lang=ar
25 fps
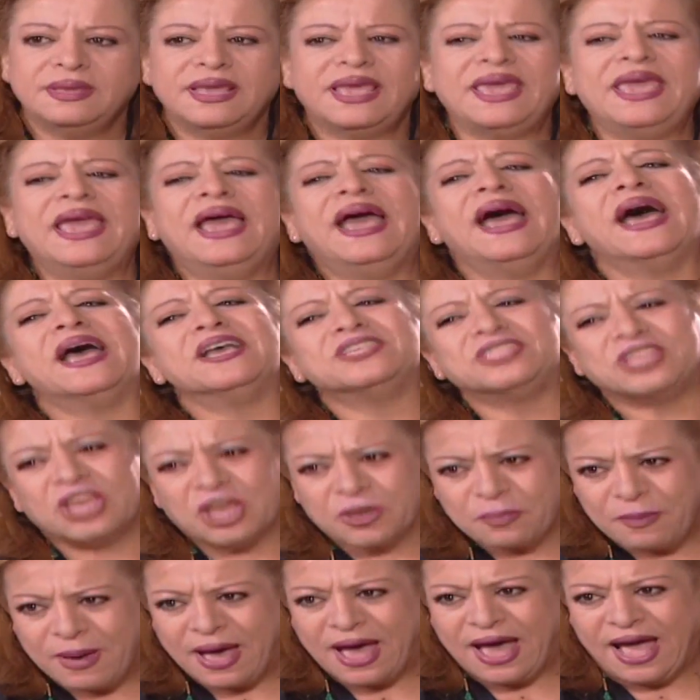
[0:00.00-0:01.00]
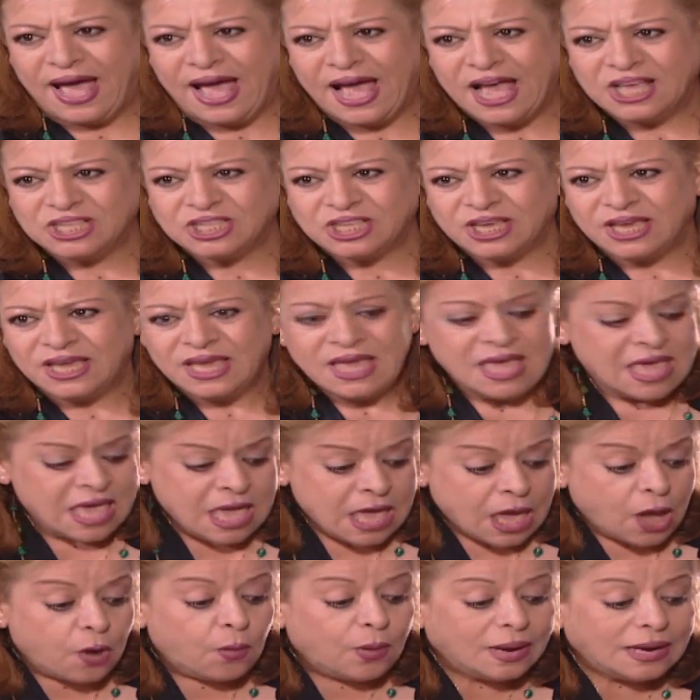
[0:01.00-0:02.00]
ايه حاجتك بقى حاجه
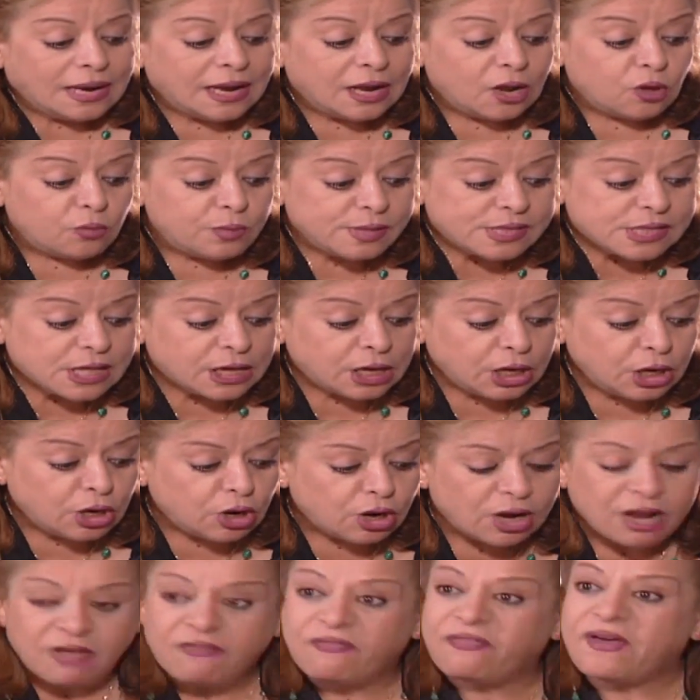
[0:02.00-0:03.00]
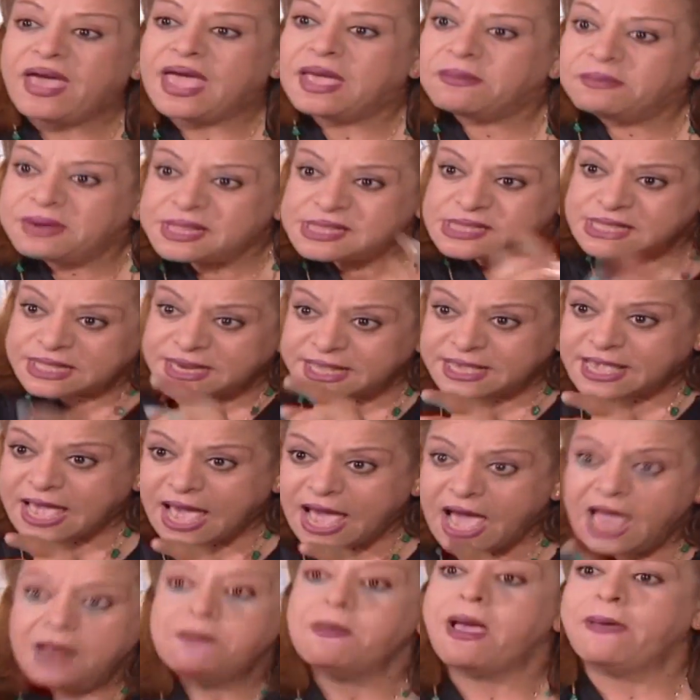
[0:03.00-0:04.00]
إيه والله لو بصح له لفايه من
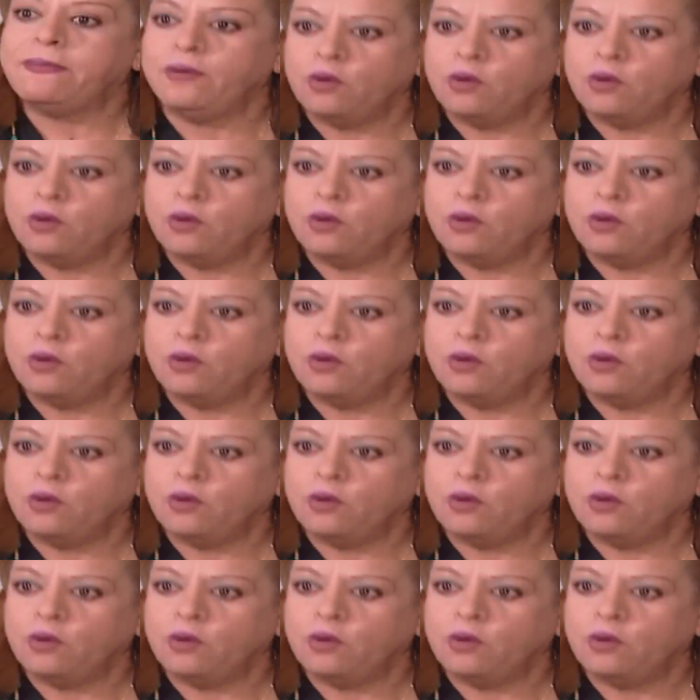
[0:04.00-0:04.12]
السنغال ما